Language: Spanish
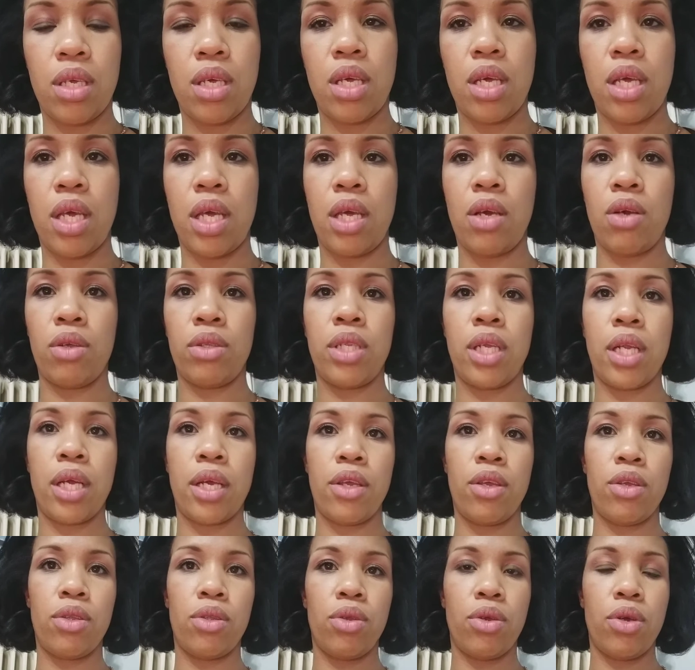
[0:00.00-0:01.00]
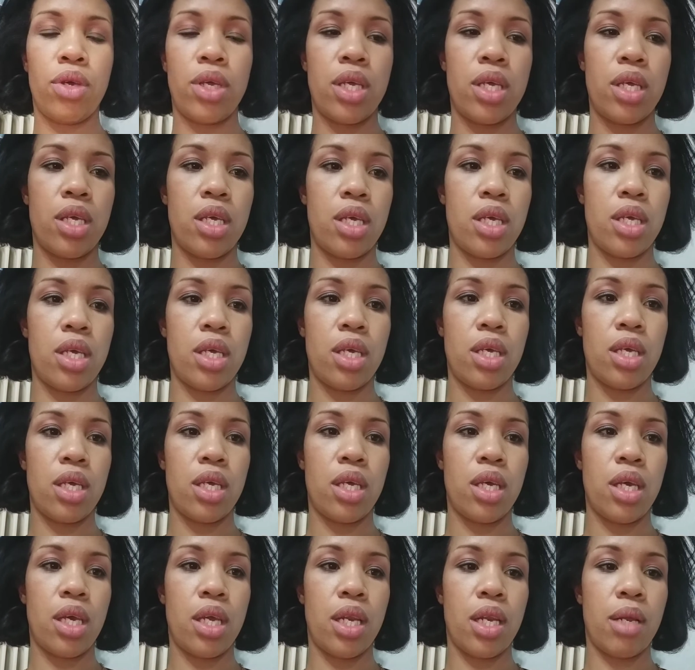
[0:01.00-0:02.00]
eh, otra que yo
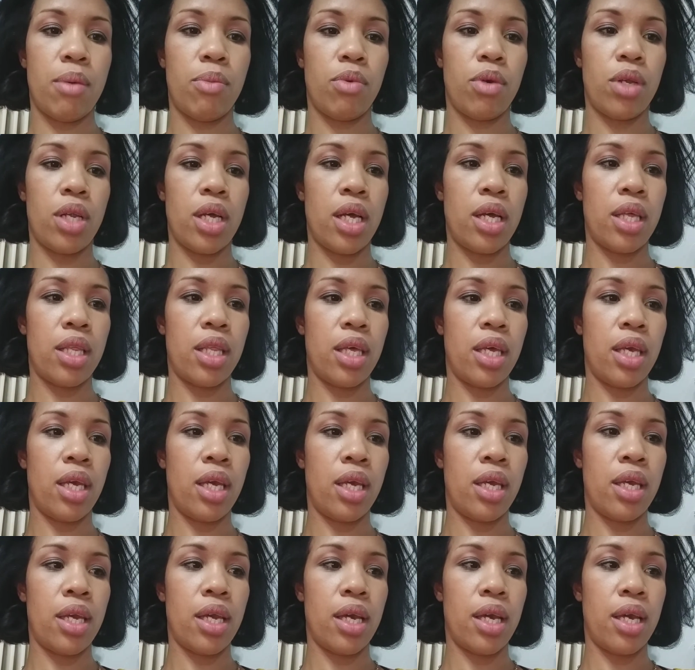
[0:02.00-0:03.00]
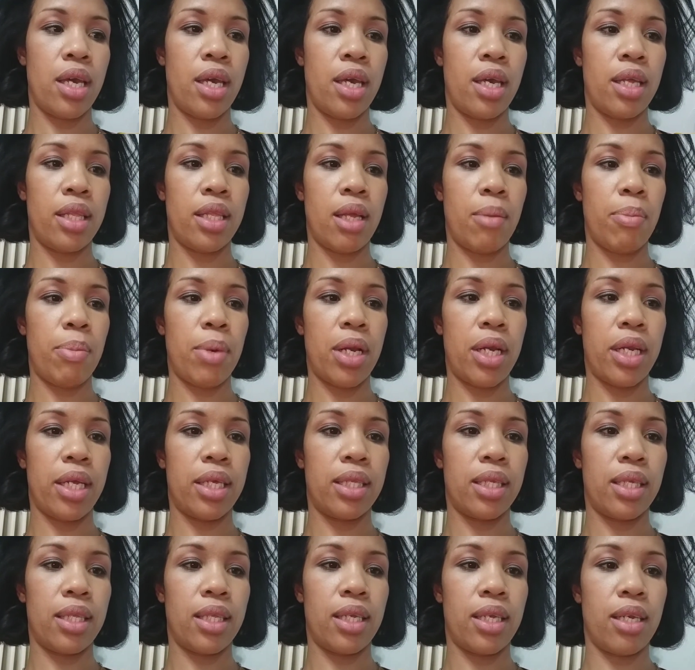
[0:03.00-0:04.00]
estoy enamorada de ella es esta
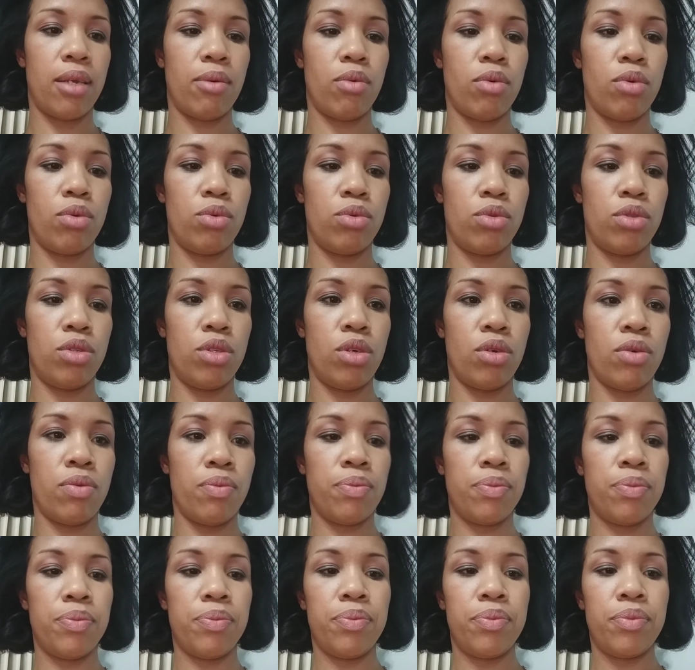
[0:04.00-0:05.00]
paleta de Revolución,